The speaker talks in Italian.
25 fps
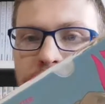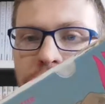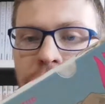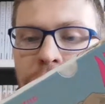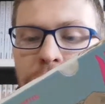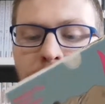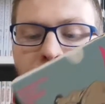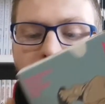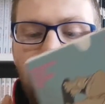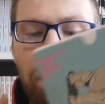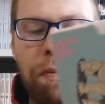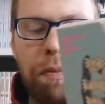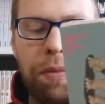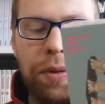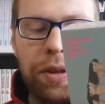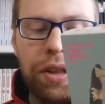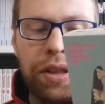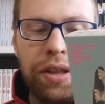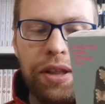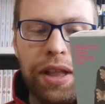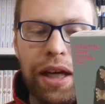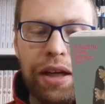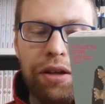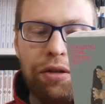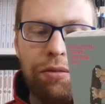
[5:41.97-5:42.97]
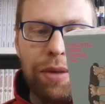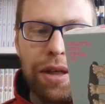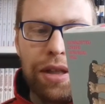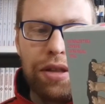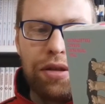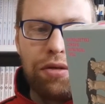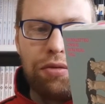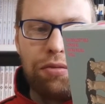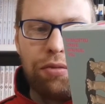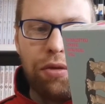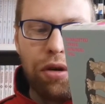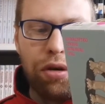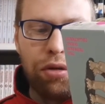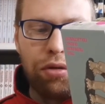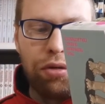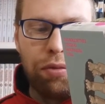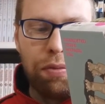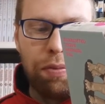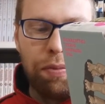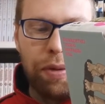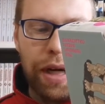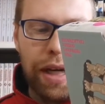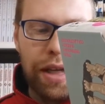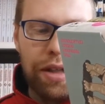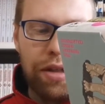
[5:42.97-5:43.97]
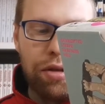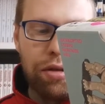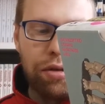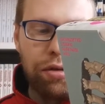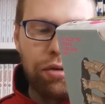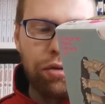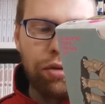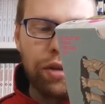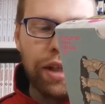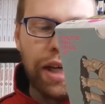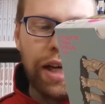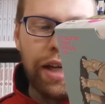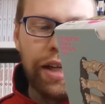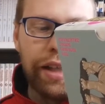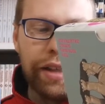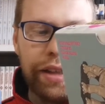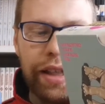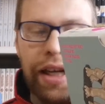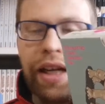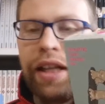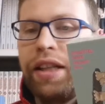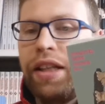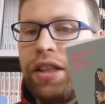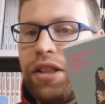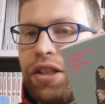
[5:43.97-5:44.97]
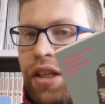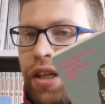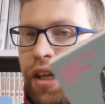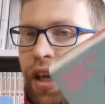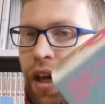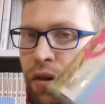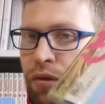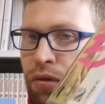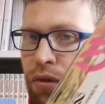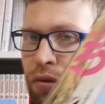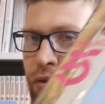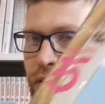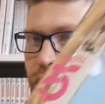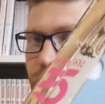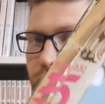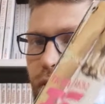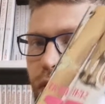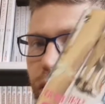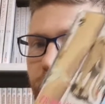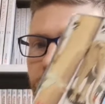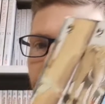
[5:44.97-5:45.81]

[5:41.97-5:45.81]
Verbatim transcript: J-Pop di Taio Matsumoto, prezzo totale 36 euro di questo